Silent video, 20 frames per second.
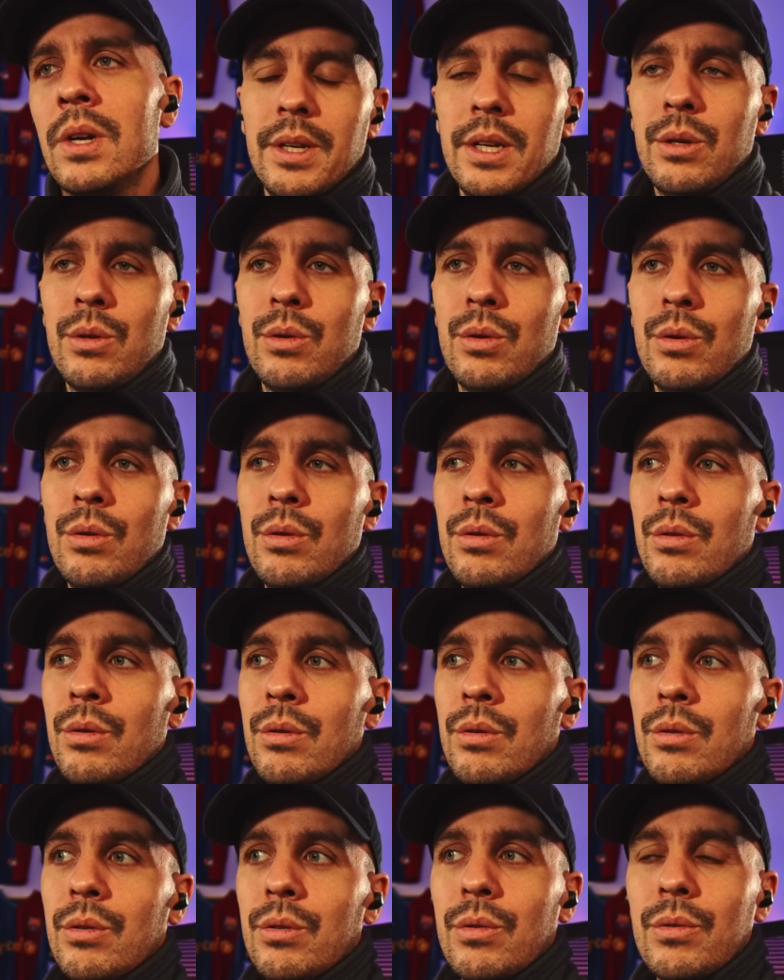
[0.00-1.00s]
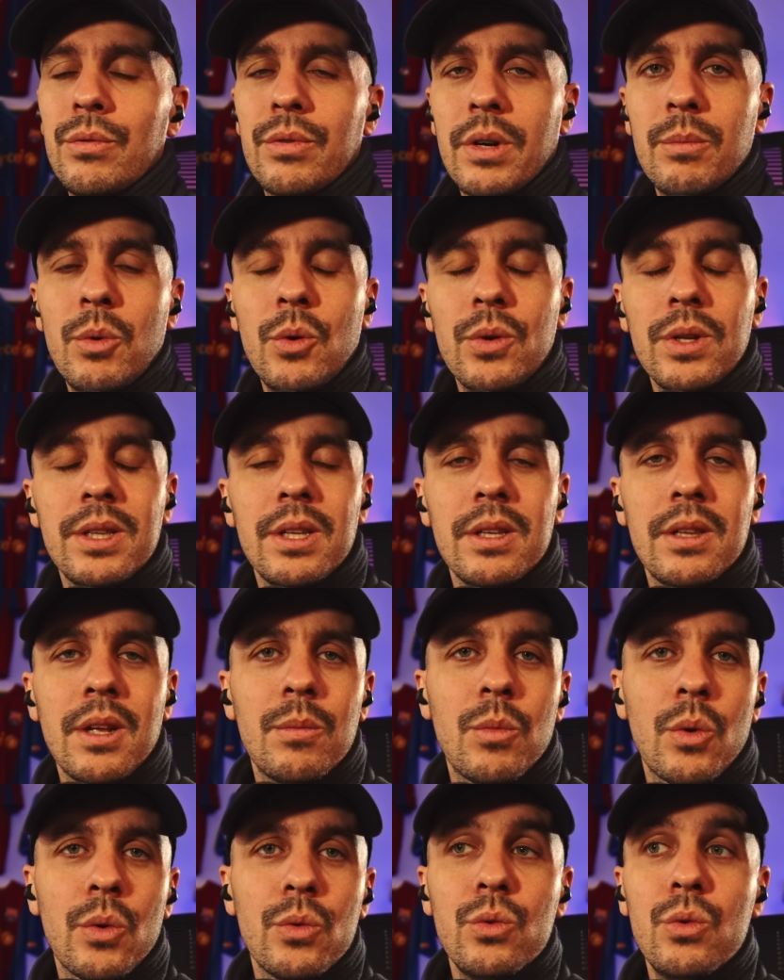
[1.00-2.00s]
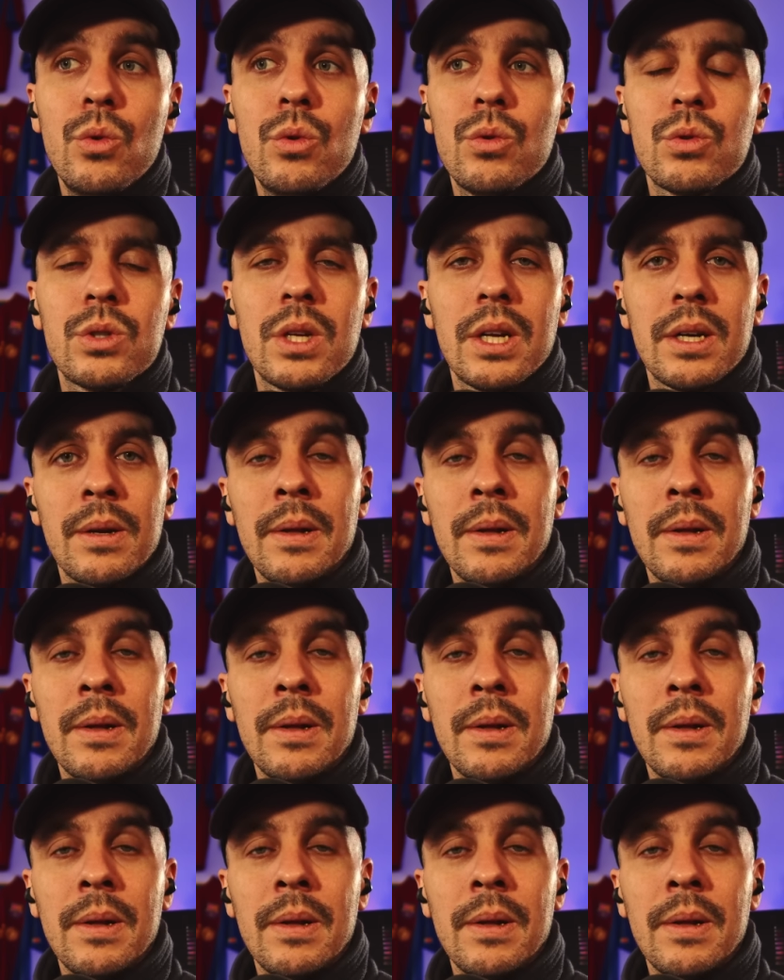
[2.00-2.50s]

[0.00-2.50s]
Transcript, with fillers: et que, que vraiment on était tellement nul, tout ça.